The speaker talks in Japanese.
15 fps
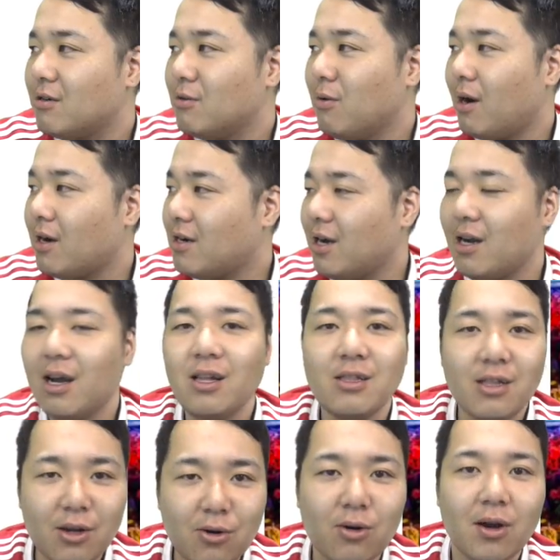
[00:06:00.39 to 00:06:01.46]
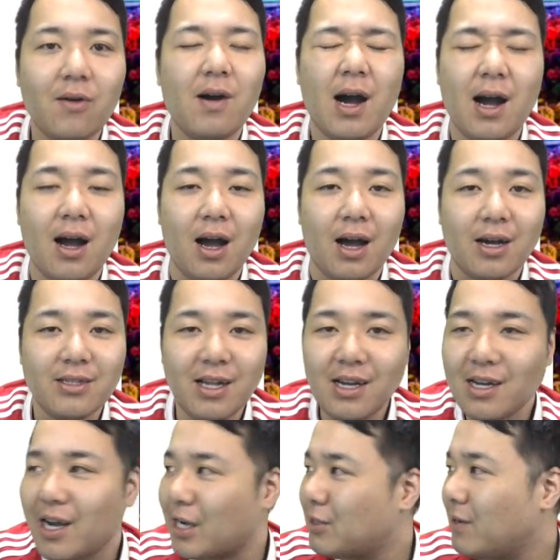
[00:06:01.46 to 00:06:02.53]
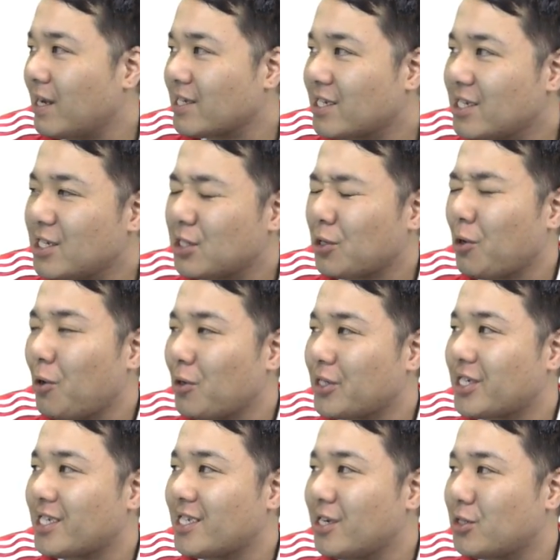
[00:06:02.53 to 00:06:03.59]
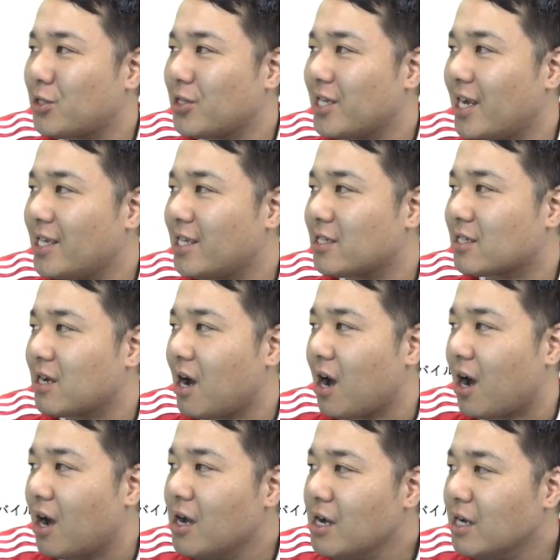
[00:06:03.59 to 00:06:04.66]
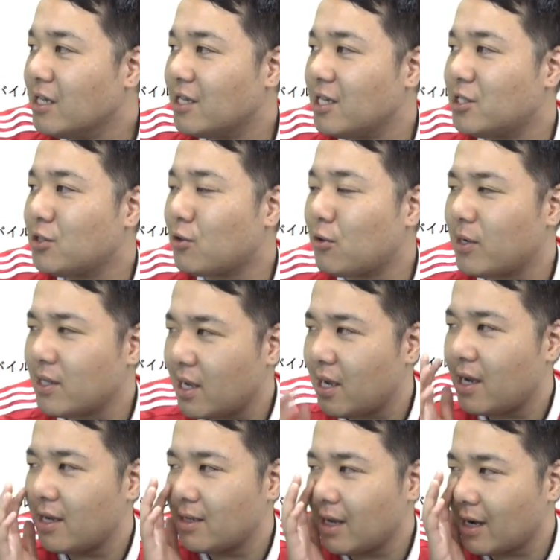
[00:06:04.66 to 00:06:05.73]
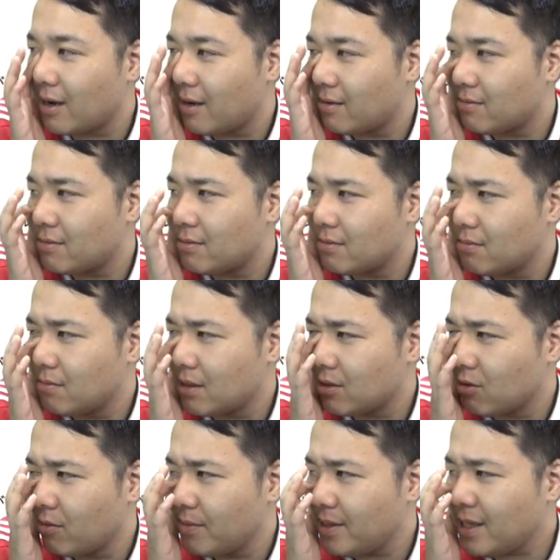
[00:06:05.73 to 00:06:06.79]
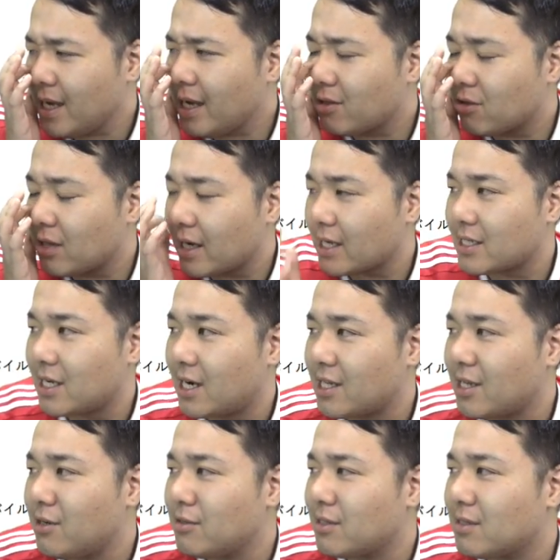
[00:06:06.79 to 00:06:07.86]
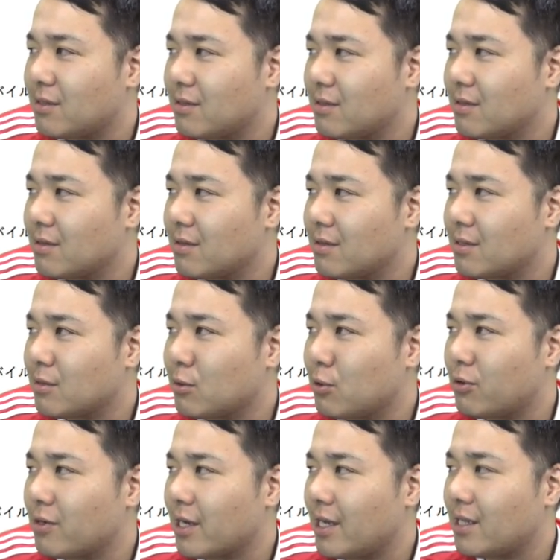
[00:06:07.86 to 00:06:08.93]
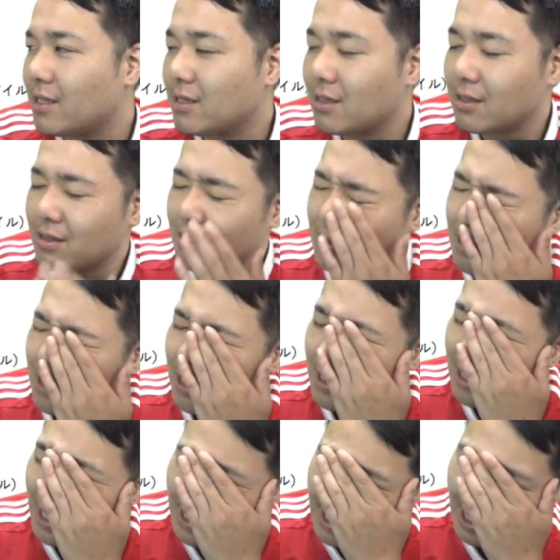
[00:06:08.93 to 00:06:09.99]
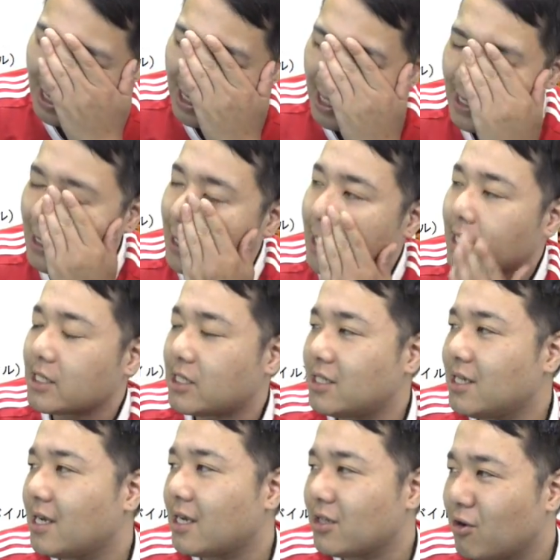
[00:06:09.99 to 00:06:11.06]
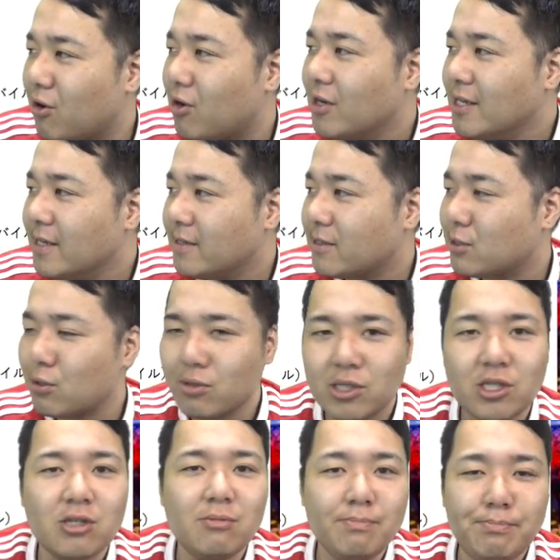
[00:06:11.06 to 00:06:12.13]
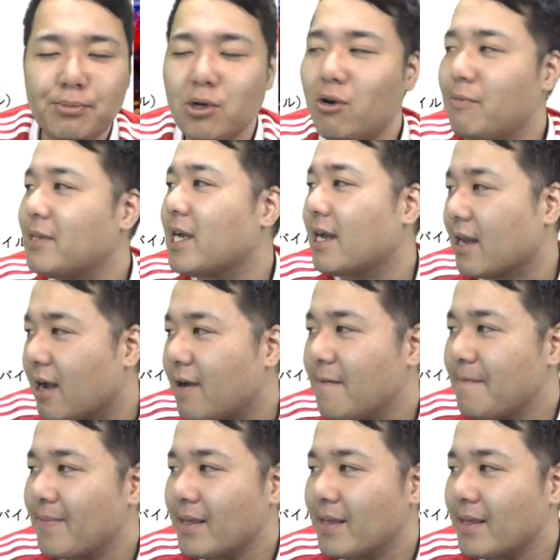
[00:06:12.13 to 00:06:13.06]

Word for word: わからんね、これは。なんか詳しい情報知ってる人いないですかで、一応これね、なんか、まあ、ノミネートだけされてる、こので、現段階だからか知んないけど、その寸評みたいな、